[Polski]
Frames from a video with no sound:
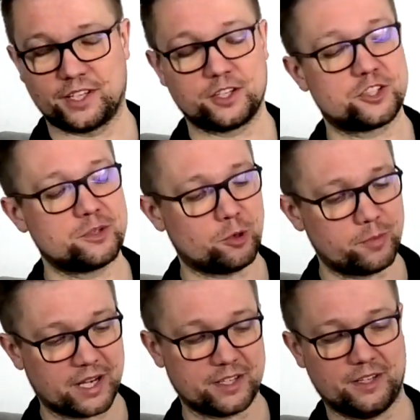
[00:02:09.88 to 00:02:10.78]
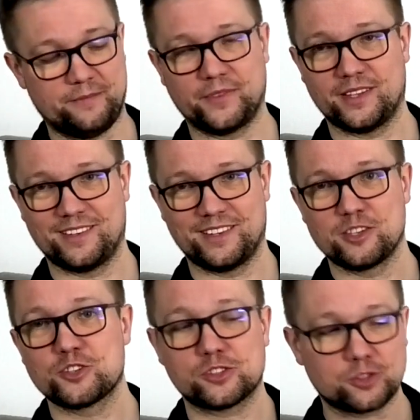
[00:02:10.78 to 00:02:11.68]
grzybobranie,
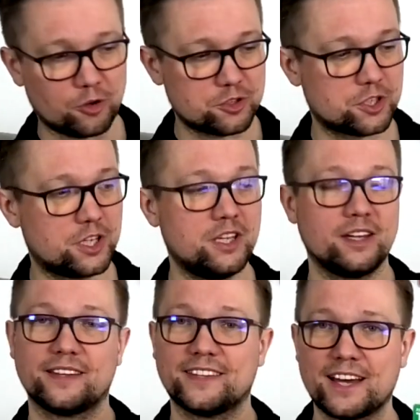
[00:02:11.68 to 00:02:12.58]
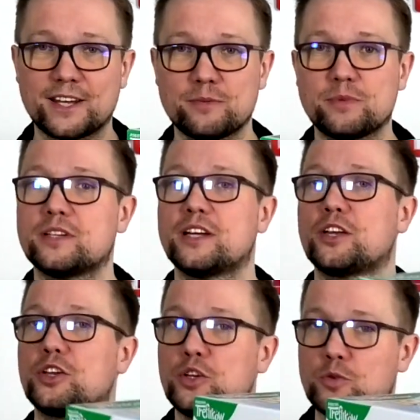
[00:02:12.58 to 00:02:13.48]
skoczki na ryby
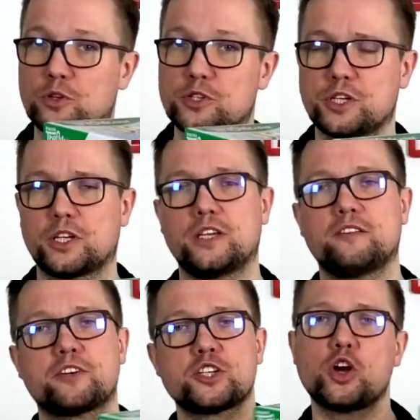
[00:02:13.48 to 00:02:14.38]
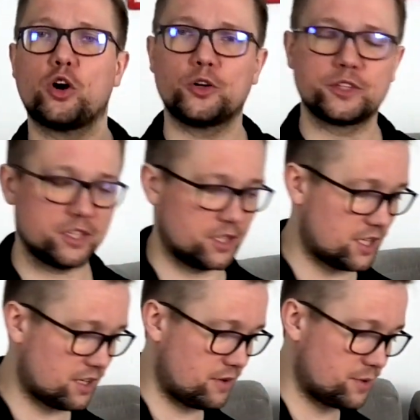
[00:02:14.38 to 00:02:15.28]
i urodzinki. I właśnie o tych
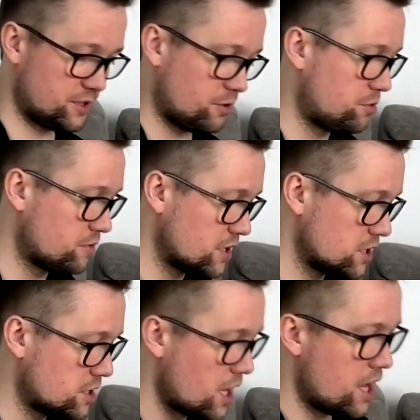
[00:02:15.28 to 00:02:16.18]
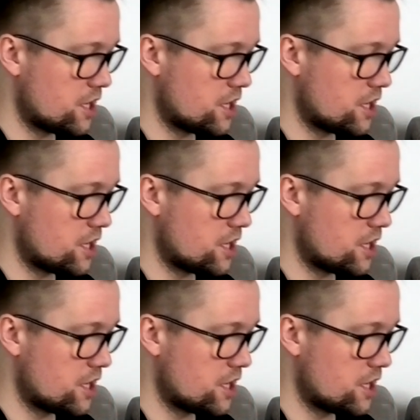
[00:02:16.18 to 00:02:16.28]
grach Wam chcę opowiedzieć.